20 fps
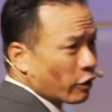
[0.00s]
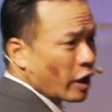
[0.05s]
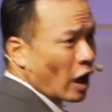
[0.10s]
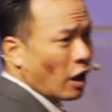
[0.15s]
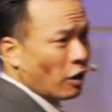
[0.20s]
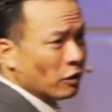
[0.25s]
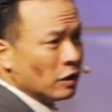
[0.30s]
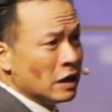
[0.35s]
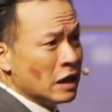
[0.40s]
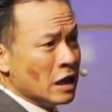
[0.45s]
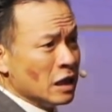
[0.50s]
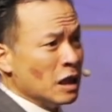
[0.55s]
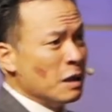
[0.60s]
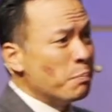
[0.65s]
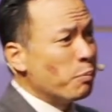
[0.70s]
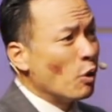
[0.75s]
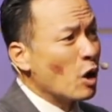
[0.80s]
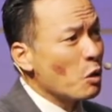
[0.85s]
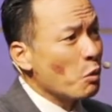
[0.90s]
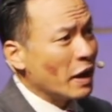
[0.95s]
告，你
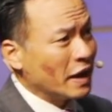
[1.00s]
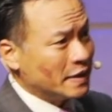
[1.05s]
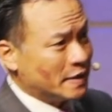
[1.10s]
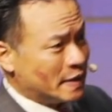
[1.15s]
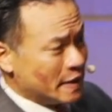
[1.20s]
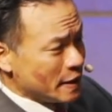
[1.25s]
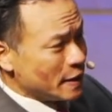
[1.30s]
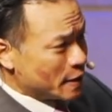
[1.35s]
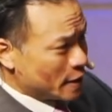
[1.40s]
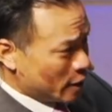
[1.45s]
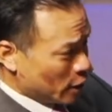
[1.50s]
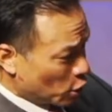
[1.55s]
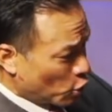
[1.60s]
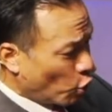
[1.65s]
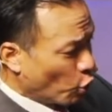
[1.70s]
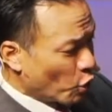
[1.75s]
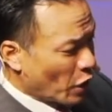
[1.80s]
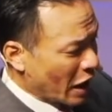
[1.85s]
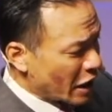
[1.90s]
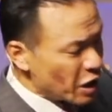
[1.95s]
不会为极其
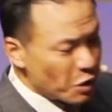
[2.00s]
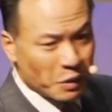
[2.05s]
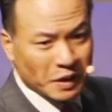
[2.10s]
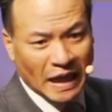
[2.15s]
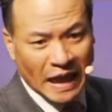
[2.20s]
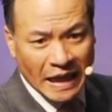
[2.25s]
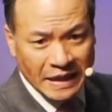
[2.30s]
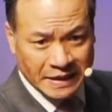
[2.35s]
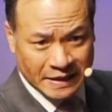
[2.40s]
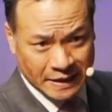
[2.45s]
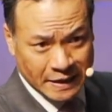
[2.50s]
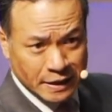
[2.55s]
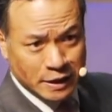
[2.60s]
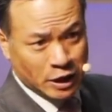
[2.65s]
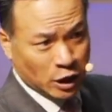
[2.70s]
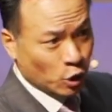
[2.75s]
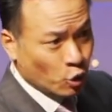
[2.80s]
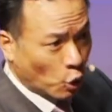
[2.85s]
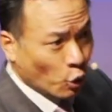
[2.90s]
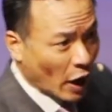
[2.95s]
枯干，因为在他极
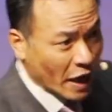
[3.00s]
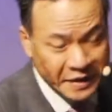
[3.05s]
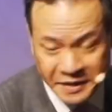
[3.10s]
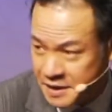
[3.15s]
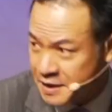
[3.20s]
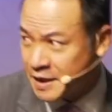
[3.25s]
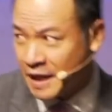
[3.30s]
其枯干之